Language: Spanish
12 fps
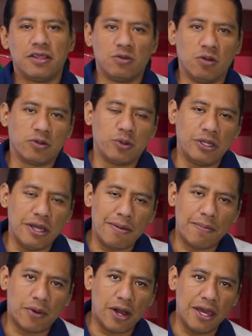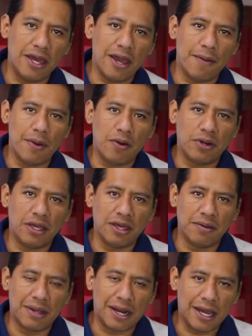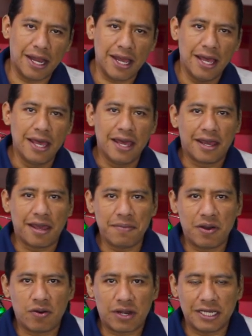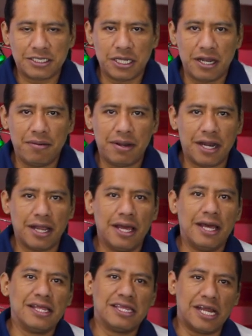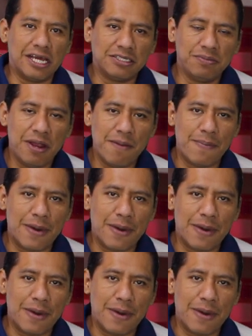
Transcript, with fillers: lo tuiteaba por ahí a Mauri Vergara, qué mejor que celebrar 3000